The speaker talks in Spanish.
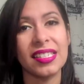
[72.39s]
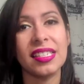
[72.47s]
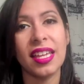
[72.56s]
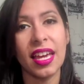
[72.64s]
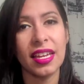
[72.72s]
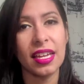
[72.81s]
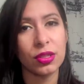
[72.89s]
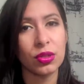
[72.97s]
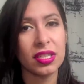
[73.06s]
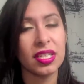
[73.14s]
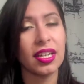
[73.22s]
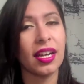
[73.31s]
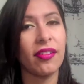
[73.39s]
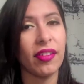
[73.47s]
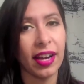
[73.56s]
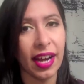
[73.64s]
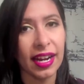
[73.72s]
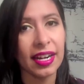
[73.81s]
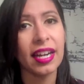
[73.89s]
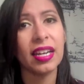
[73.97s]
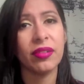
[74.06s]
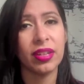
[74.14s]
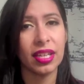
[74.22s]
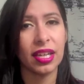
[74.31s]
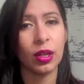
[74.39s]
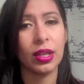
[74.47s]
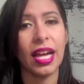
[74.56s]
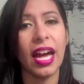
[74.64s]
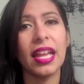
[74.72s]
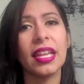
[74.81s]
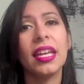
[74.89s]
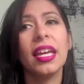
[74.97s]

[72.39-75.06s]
y ella es una chica vegana, libre de crueldad